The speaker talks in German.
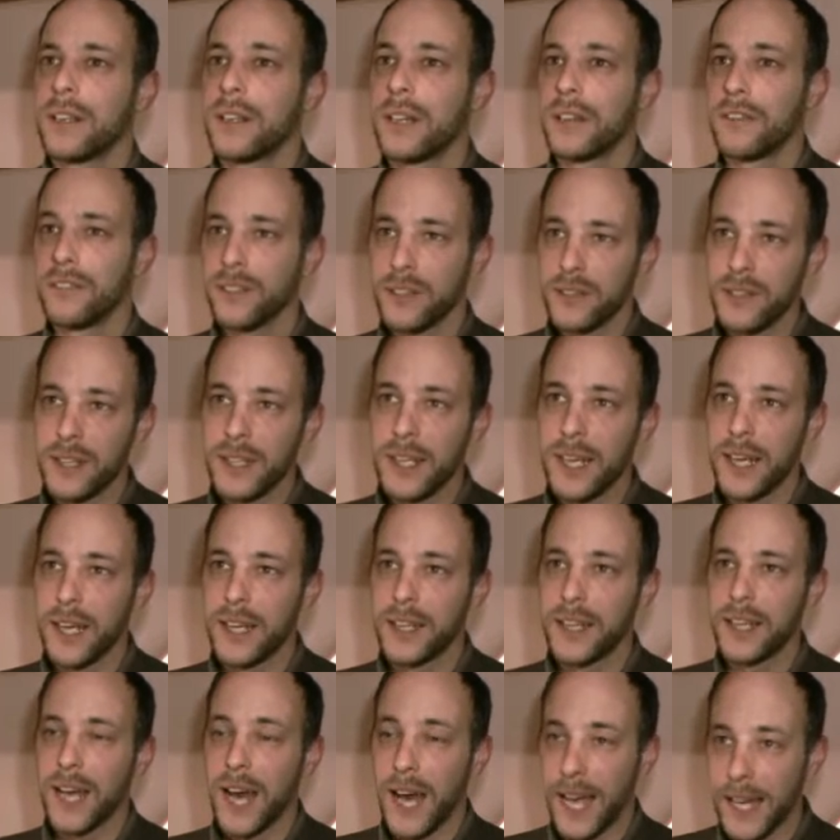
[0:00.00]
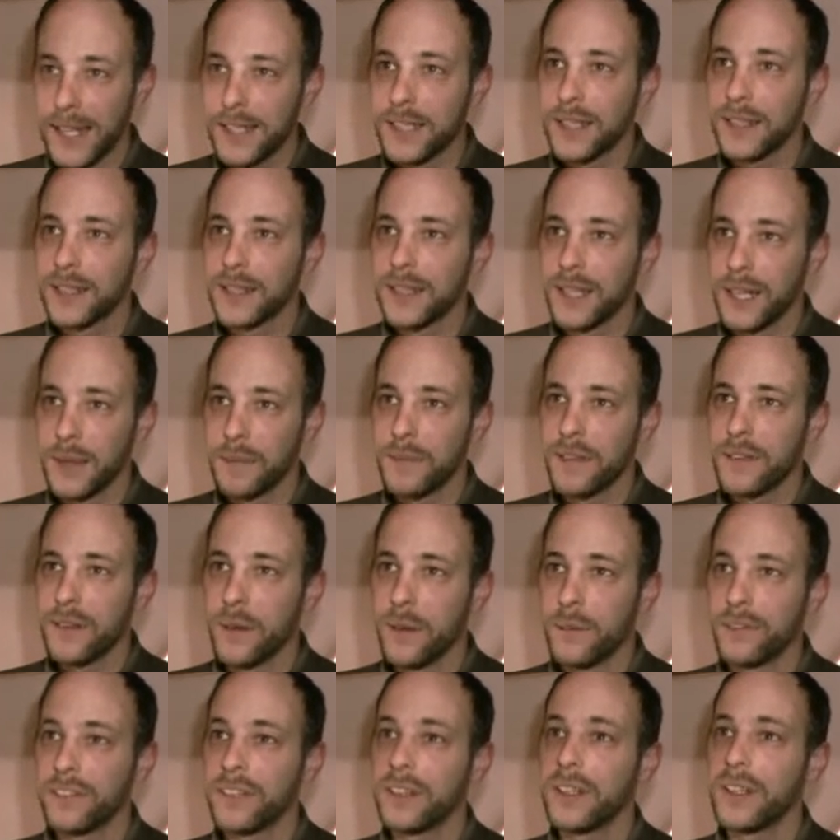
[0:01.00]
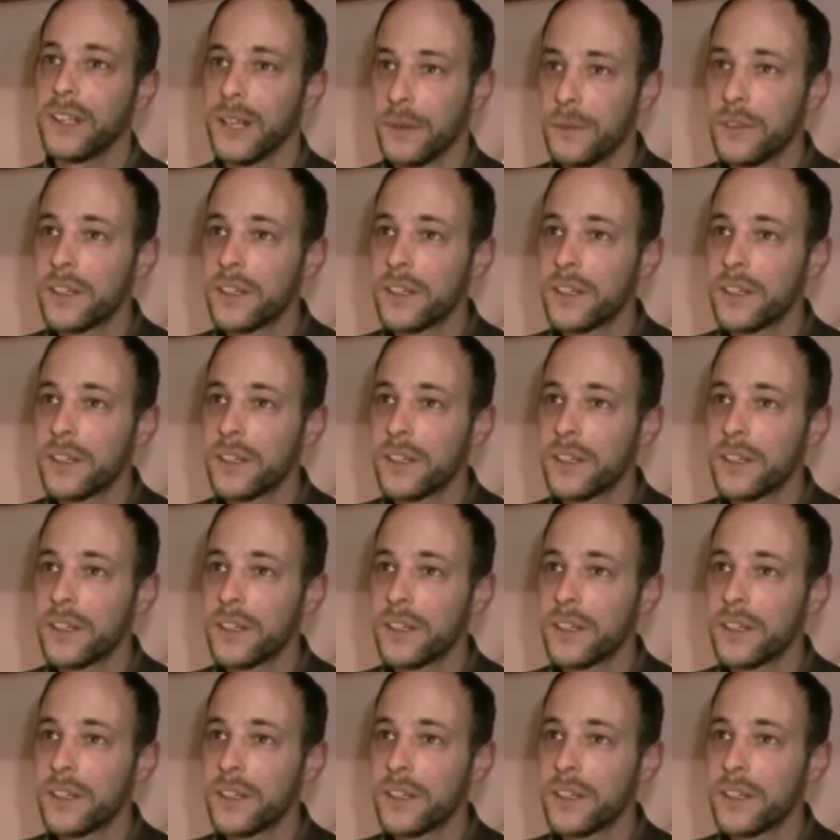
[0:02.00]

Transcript: dann wird er hier einen geeigneten Lebensraum finden,